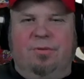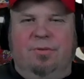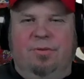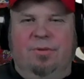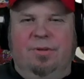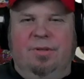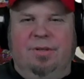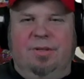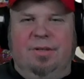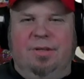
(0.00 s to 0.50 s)

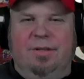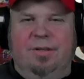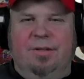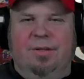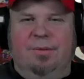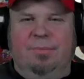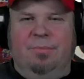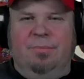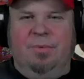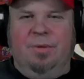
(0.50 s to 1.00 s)
Und
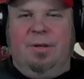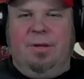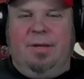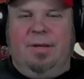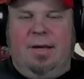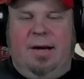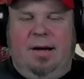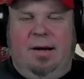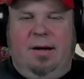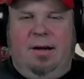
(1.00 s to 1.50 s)
ähm,
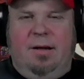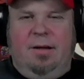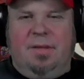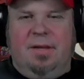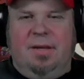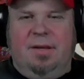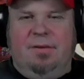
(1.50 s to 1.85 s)
ja,